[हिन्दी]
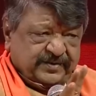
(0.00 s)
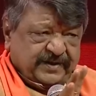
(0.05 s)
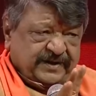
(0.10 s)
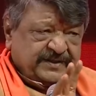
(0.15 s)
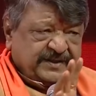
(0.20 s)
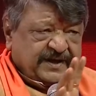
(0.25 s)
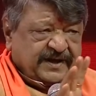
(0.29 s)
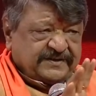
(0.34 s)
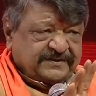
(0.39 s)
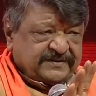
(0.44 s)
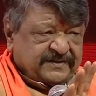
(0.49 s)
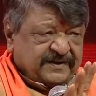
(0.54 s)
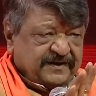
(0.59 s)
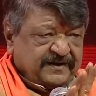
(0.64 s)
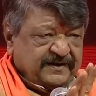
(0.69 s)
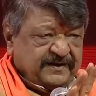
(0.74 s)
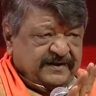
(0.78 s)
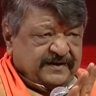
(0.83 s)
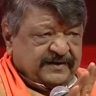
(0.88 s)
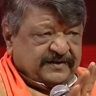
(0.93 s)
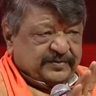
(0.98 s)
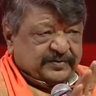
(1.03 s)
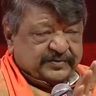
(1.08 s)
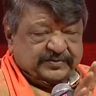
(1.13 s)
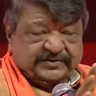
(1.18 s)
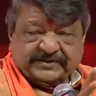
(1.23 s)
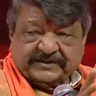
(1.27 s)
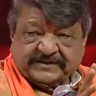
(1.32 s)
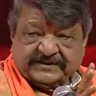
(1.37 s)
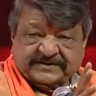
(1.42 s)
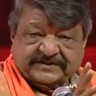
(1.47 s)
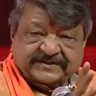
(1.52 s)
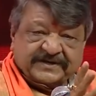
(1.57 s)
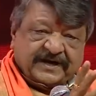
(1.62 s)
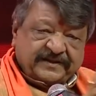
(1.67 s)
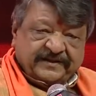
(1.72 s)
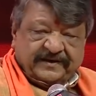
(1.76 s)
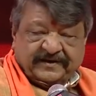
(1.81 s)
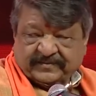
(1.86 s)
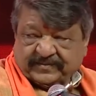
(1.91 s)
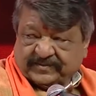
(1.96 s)
जो अंदाज था उससे
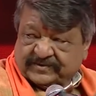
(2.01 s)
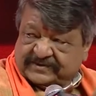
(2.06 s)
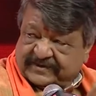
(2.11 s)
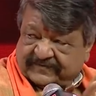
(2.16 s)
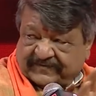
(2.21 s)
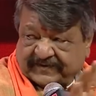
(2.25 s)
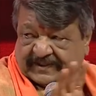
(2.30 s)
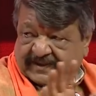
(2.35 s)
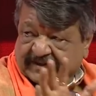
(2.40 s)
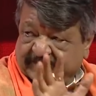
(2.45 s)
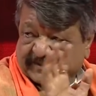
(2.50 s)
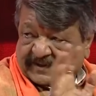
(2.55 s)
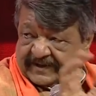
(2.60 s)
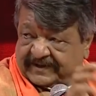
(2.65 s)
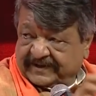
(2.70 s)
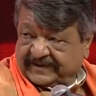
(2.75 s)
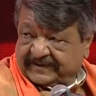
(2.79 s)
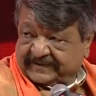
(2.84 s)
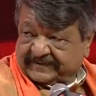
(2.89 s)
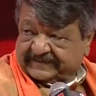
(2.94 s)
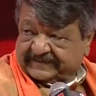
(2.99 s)
ज़्यादा हमको सफलता मिली